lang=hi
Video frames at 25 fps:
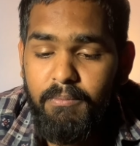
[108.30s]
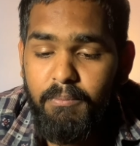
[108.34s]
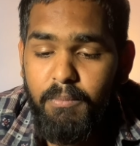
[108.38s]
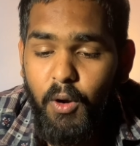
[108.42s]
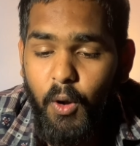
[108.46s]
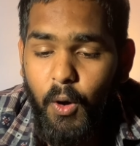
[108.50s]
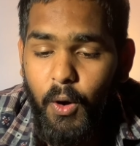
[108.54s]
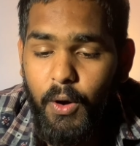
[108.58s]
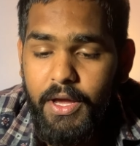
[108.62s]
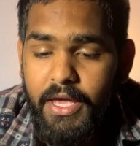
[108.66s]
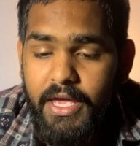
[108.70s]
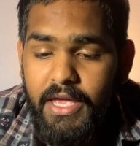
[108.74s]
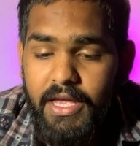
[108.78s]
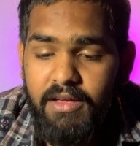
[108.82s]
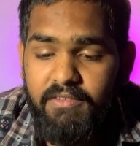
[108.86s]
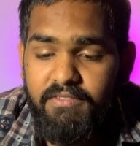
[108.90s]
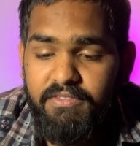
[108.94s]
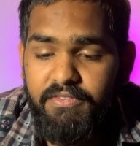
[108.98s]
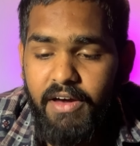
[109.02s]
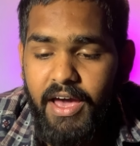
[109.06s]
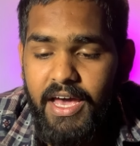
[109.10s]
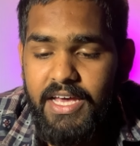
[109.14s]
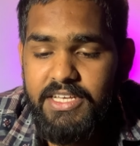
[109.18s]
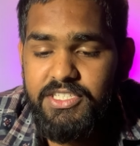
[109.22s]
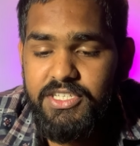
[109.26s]
ब्लॉगिंग
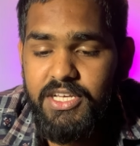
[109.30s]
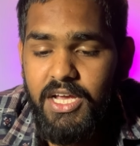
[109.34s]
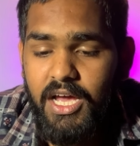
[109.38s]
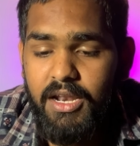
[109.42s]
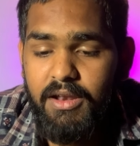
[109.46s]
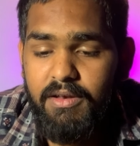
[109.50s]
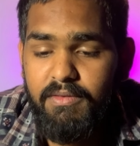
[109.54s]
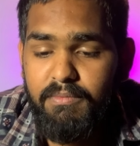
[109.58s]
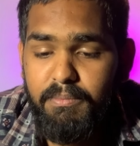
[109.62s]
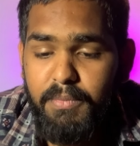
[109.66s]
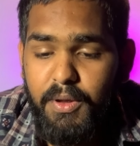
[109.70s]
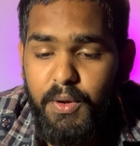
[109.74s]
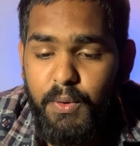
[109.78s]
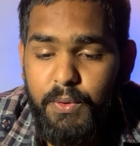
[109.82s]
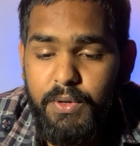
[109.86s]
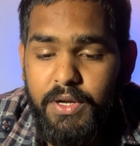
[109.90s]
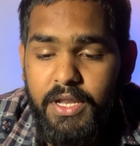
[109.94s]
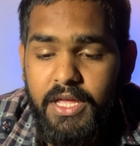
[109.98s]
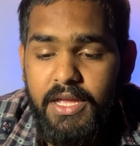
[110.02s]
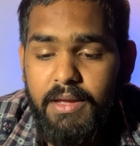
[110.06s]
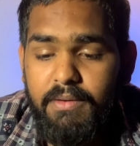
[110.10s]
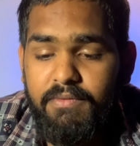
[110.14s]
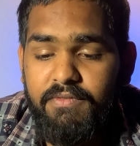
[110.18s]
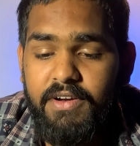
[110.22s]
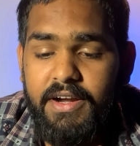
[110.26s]
फैशन
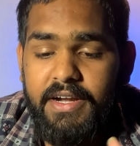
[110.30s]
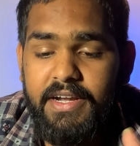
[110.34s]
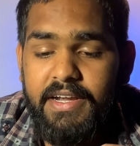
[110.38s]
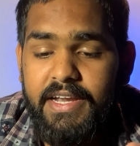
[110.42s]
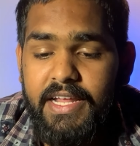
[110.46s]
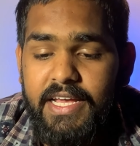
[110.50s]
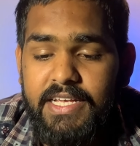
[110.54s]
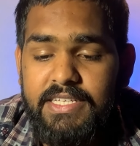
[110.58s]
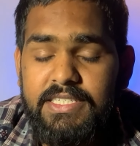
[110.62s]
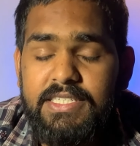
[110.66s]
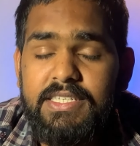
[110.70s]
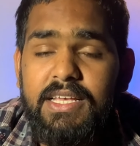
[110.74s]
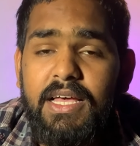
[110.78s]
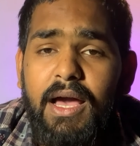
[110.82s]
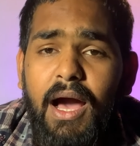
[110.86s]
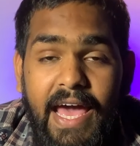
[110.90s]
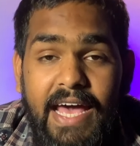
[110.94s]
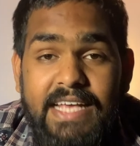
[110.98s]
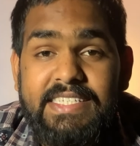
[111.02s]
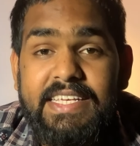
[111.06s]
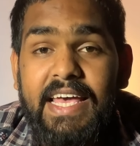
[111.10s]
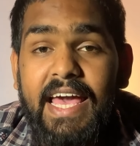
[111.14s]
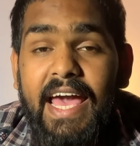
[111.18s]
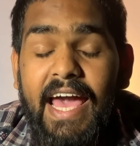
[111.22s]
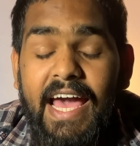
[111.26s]
ब्यूटी फिटनेस
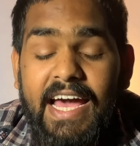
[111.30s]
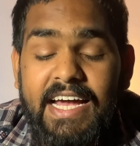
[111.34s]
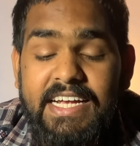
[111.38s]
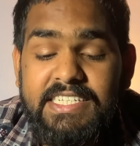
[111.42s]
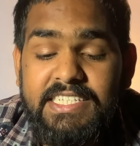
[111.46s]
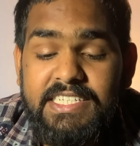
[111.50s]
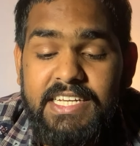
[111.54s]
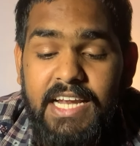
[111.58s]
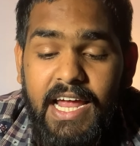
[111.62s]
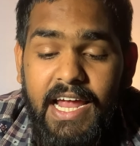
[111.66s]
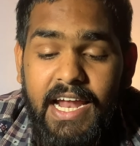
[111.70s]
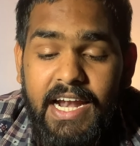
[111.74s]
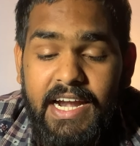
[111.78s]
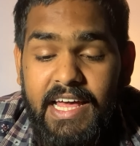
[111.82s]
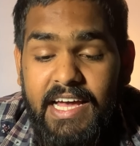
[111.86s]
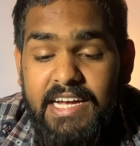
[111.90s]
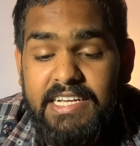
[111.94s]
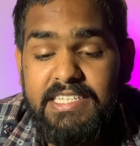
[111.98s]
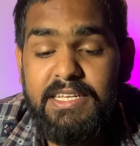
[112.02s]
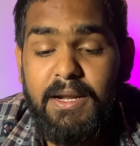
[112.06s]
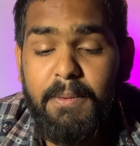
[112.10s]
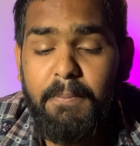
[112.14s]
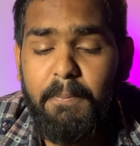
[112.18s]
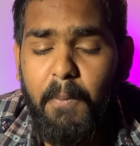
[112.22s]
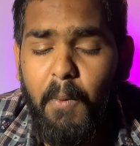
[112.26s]
ऐसे एक्स्ट्रा एंड
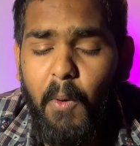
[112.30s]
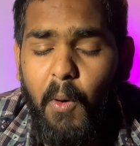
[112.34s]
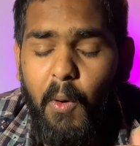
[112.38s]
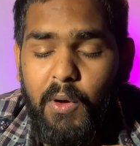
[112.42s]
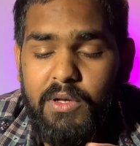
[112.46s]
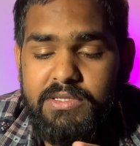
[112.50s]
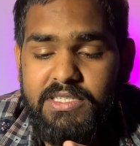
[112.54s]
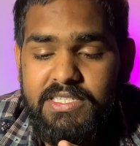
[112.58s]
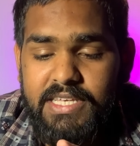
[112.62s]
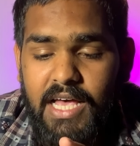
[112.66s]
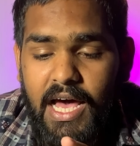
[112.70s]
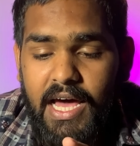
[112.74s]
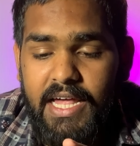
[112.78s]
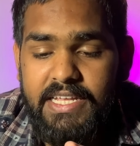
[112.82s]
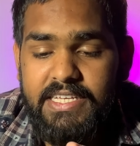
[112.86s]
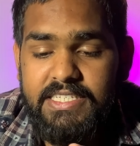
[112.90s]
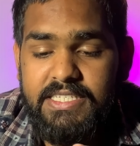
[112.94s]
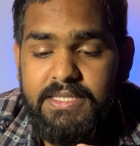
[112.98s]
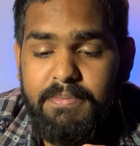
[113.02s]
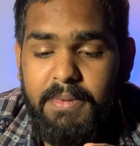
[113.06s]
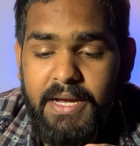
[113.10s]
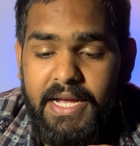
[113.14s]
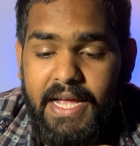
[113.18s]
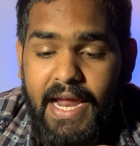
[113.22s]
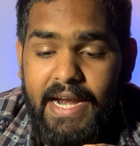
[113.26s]
एक्स्ट्रा बहुत सारी
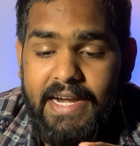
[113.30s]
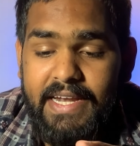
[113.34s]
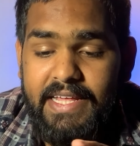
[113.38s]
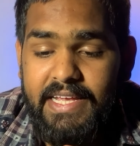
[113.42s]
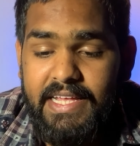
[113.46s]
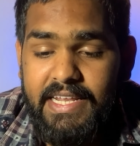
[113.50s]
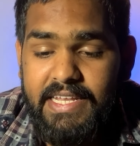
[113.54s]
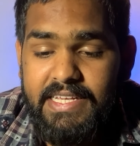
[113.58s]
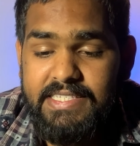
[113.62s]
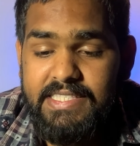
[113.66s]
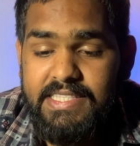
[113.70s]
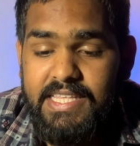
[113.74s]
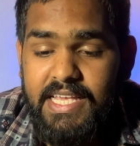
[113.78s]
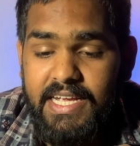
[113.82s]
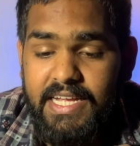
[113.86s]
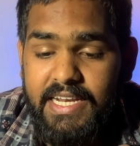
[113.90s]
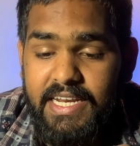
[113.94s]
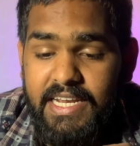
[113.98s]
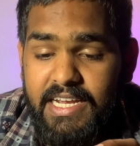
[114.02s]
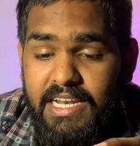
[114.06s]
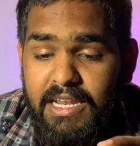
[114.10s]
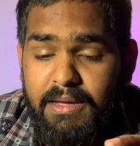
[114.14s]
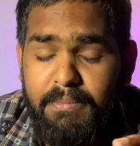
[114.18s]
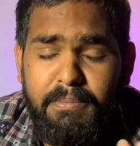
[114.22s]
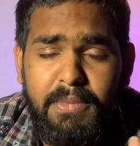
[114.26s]
इसमें कैटेगरीज
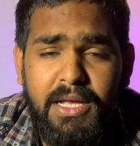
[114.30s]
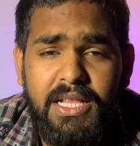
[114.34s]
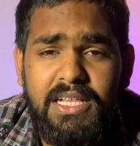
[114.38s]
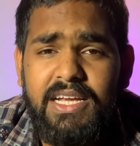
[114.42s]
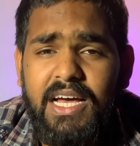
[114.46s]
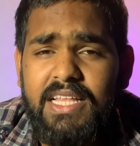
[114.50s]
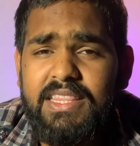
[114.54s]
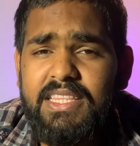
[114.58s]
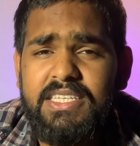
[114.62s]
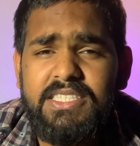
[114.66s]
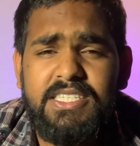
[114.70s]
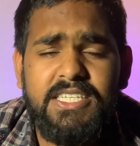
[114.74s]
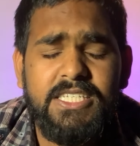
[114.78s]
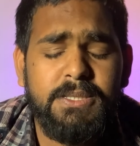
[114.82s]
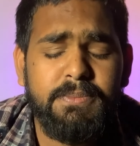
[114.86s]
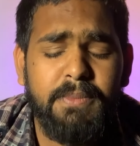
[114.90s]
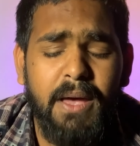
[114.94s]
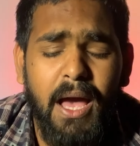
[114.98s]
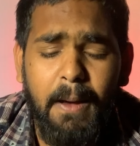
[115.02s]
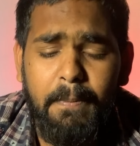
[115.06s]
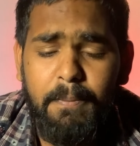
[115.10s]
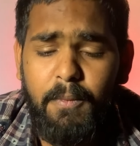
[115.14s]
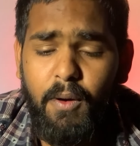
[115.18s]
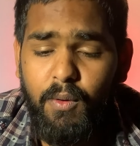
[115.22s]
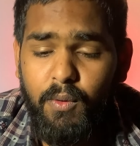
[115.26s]
देखने के लिए मिल जाती है जिसमें
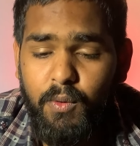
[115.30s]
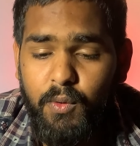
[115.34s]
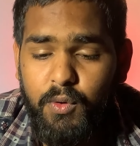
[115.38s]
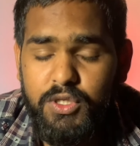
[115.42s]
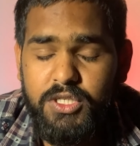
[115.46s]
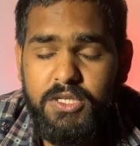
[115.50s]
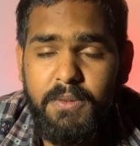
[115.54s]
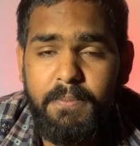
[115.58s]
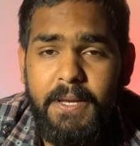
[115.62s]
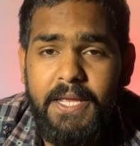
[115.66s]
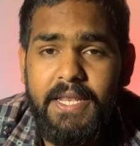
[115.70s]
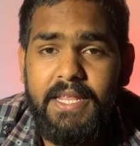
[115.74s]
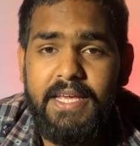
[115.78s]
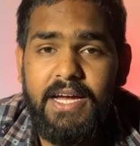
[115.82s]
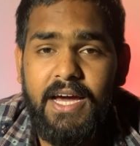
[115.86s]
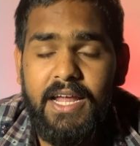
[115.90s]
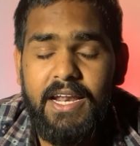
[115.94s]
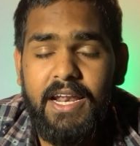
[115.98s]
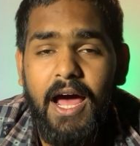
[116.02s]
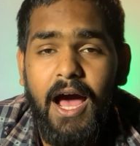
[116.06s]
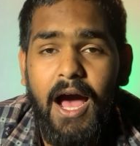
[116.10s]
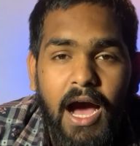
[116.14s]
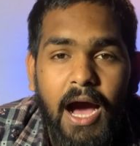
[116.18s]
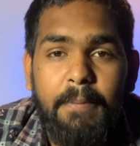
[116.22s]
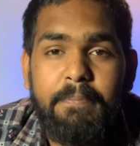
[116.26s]
आपको कुछ भी नहीं
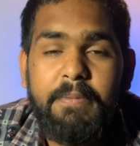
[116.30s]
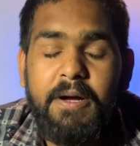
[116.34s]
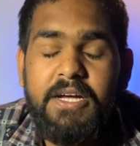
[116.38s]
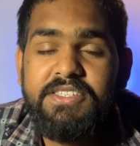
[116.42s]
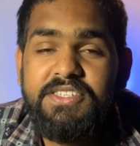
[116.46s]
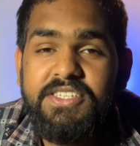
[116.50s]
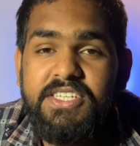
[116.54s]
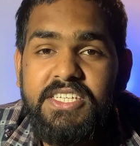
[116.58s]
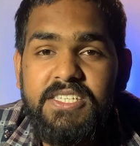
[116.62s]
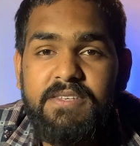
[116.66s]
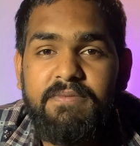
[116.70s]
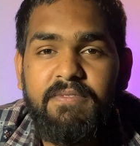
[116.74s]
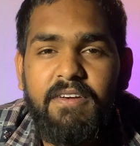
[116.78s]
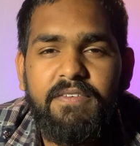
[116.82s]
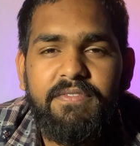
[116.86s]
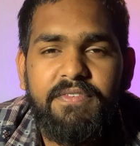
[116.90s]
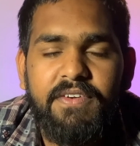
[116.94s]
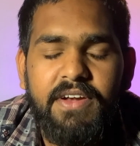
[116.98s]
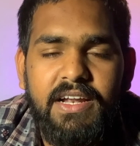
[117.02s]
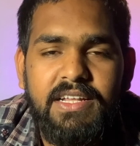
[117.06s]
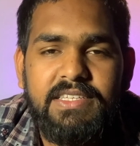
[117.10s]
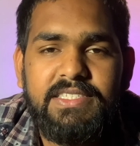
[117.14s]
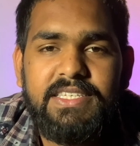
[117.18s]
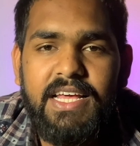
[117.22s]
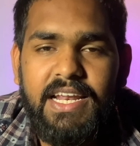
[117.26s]
करना आपका जिस भी
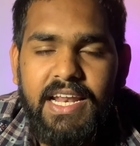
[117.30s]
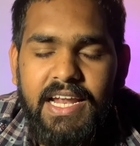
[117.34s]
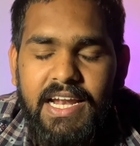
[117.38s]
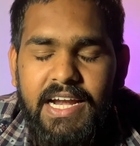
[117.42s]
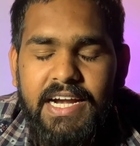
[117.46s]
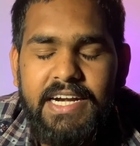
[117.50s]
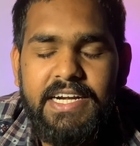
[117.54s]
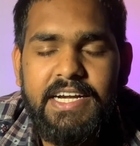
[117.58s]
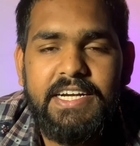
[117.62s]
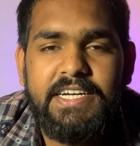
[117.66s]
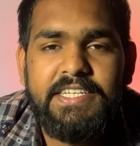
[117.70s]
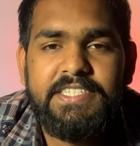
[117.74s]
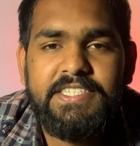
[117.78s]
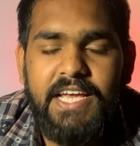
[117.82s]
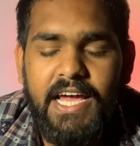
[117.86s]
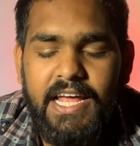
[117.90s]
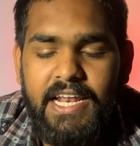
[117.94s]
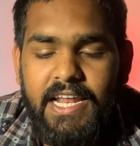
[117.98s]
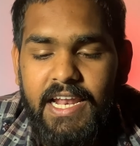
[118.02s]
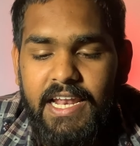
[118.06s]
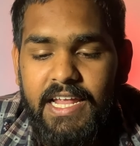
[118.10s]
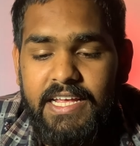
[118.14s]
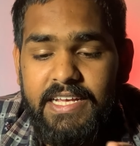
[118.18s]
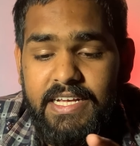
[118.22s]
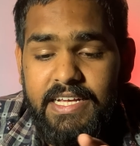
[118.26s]
फील्ड से रिलेटेड
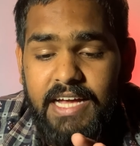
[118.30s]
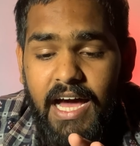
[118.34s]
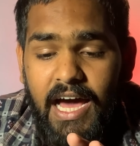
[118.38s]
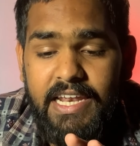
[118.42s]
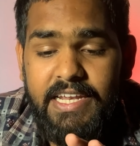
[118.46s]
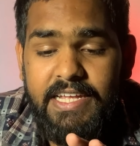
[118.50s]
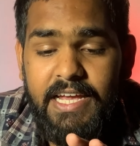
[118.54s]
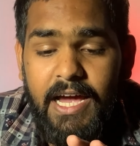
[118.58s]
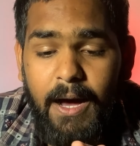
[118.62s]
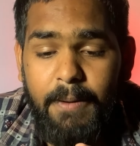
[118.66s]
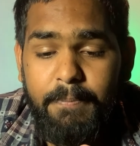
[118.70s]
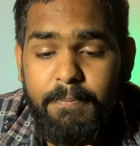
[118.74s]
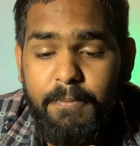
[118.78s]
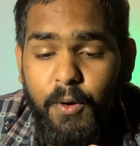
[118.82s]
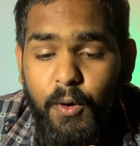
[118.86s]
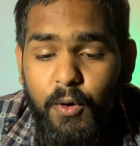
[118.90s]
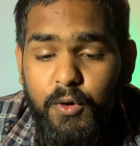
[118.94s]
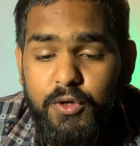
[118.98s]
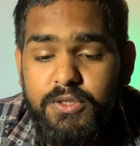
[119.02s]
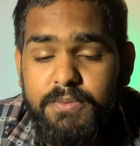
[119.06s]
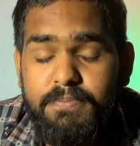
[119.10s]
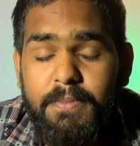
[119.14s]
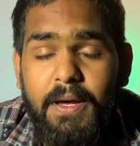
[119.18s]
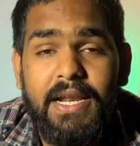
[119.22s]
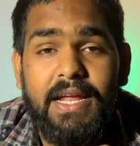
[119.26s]
चैनल है खाली आपको
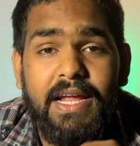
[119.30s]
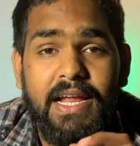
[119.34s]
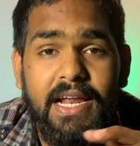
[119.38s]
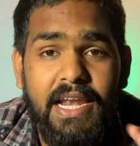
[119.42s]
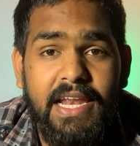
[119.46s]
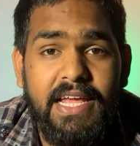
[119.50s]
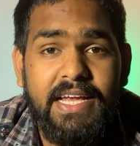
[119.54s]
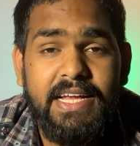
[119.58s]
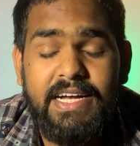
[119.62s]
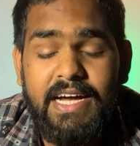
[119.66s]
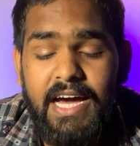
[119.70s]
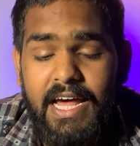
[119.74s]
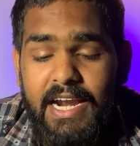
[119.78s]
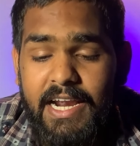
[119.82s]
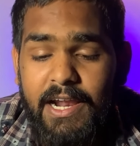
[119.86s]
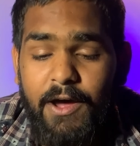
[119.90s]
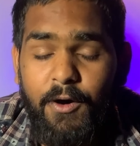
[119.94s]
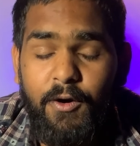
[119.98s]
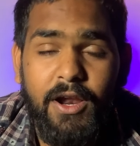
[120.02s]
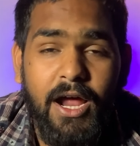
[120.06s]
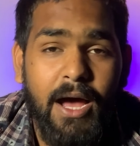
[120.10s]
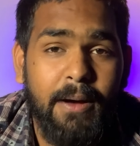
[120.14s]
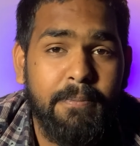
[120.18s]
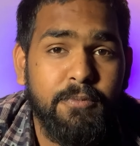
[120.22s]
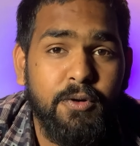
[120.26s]
उस पर क्लिक करना
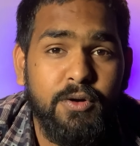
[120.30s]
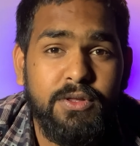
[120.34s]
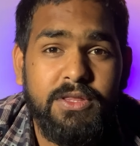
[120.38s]
और आपको